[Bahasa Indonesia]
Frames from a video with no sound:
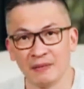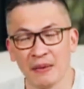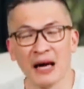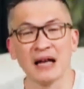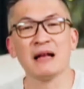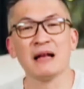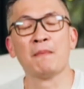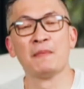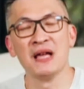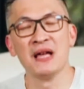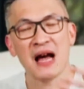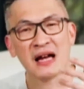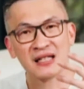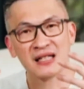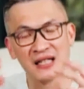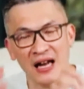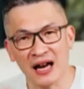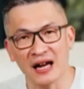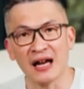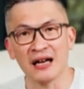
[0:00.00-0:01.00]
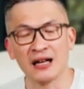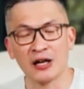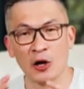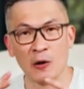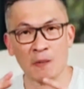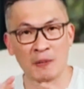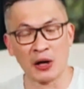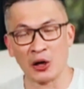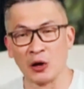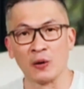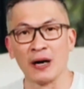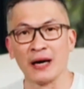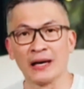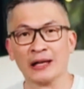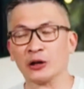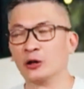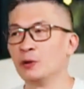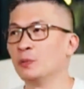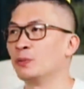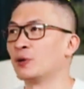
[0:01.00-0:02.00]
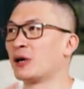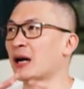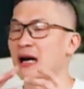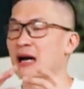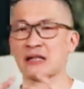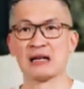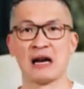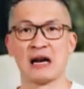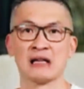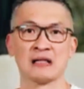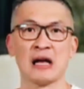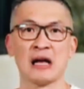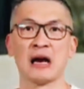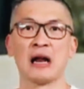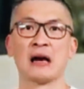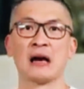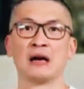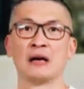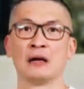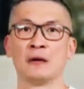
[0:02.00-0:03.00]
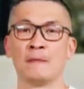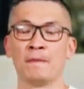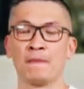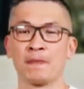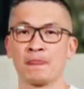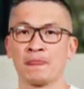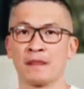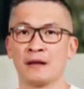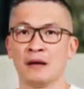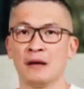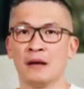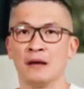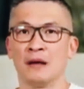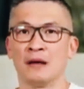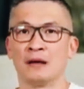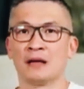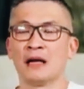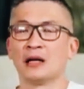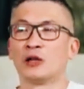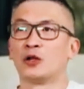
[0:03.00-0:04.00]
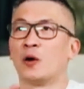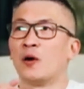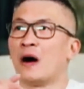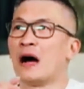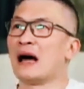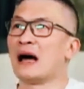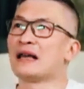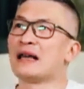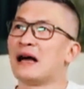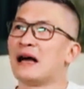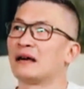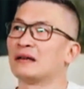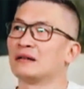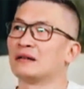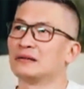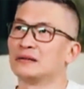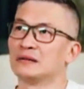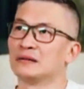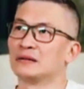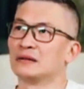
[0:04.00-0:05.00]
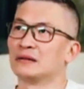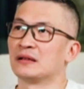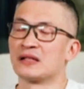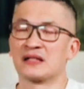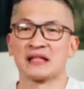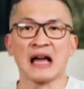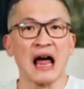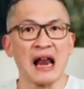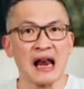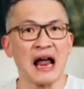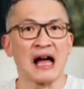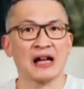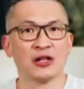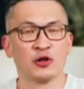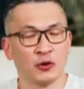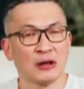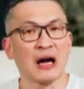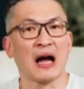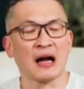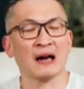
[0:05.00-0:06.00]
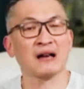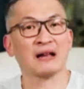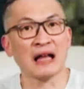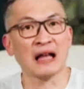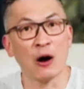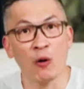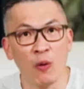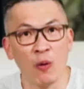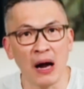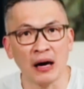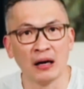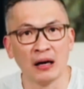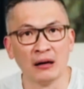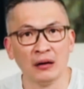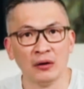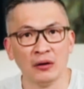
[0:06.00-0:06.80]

Makanya biasakan kalau berdoa itu bukan asal-asalan. Dan doa yang salah juga akan ketahuan.